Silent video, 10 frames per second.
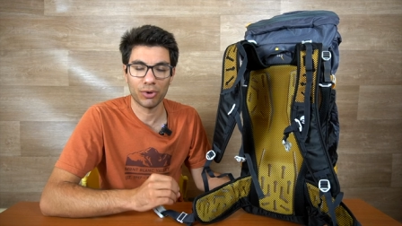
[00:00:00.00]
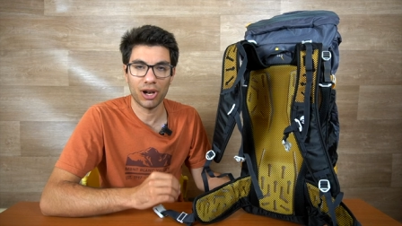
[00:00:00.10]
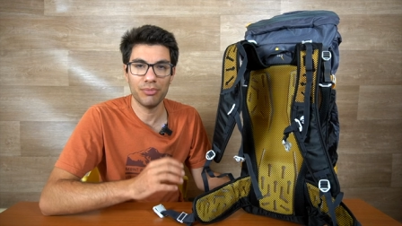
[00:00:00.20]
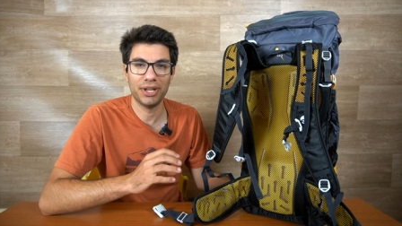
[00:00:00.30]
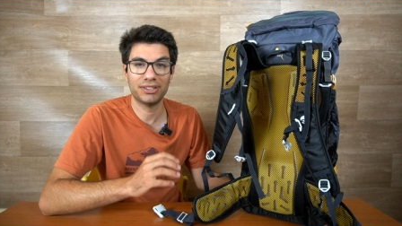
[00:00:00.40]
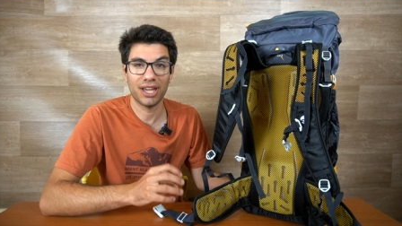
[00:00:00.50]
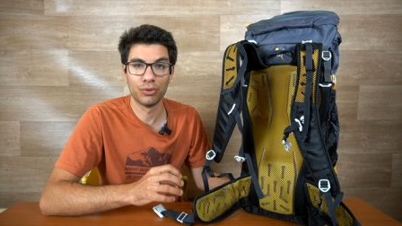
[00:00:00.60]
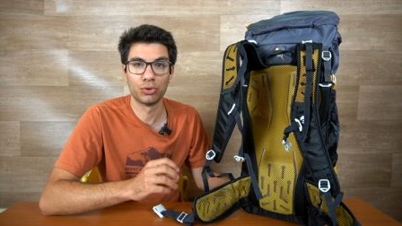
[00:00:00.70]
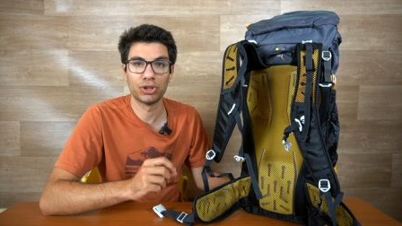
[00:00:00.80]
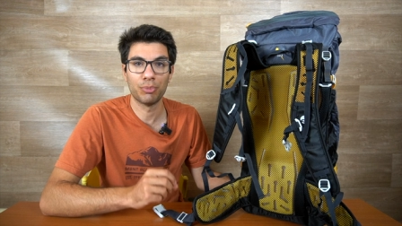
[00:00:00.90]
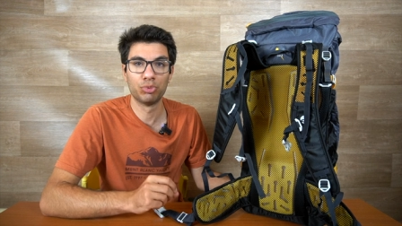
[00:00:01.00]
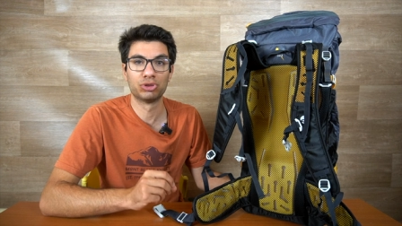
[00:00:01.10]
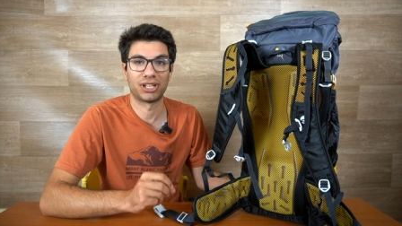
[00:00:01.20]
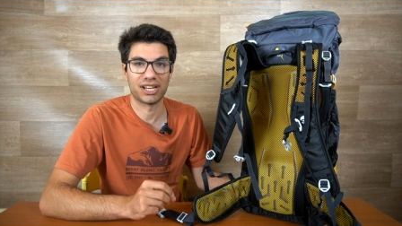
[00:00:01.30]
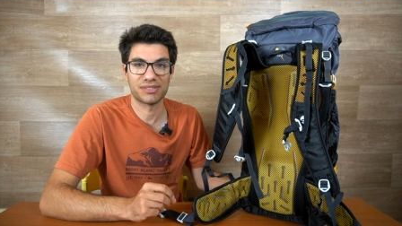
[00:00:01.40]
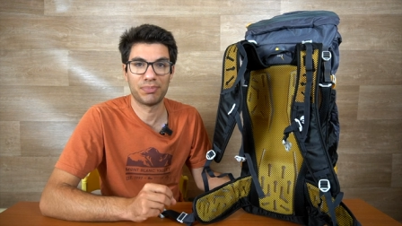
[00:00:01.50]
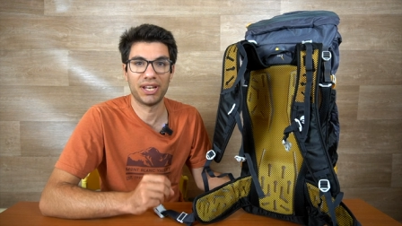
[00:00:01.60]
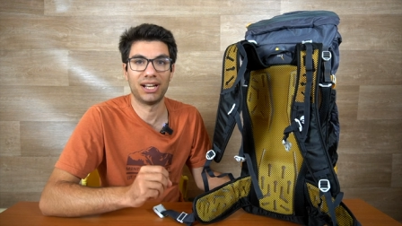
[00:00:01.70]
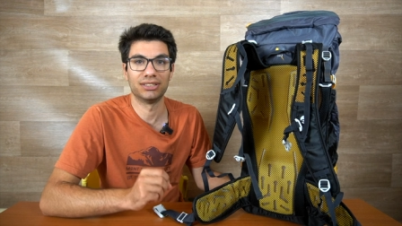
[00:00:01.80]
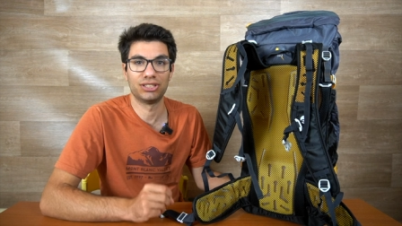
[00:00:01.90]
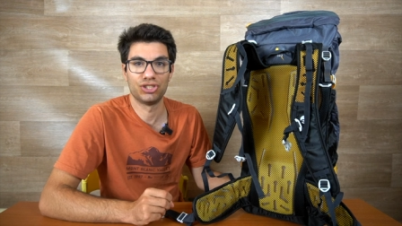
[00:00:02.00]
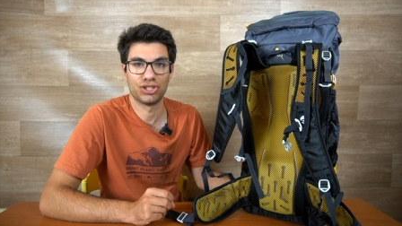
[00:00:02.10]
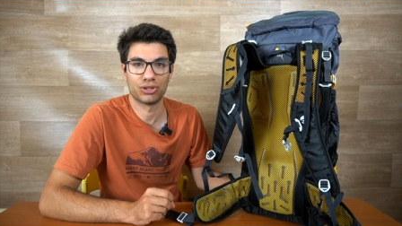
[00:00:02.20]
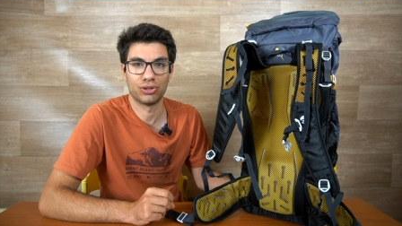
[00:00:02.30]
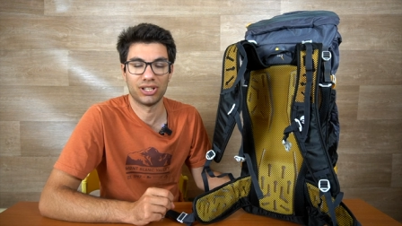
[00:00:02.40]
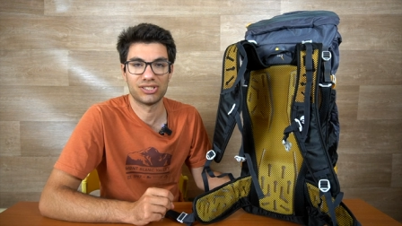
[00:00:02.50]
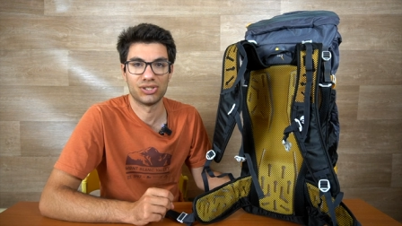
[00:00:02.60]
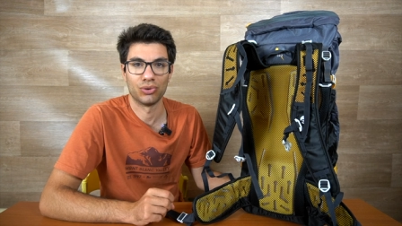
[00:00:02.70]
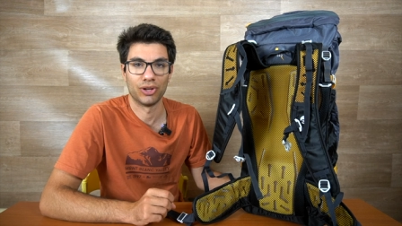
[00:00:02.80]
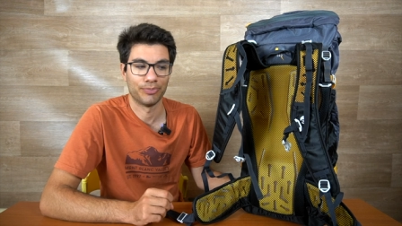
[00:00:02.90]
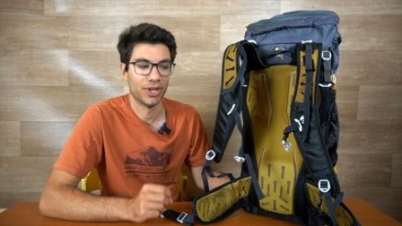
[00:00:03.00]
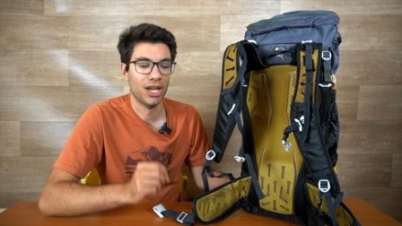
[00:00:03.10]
probabilmente è uno dei più traspiranti in circolazione.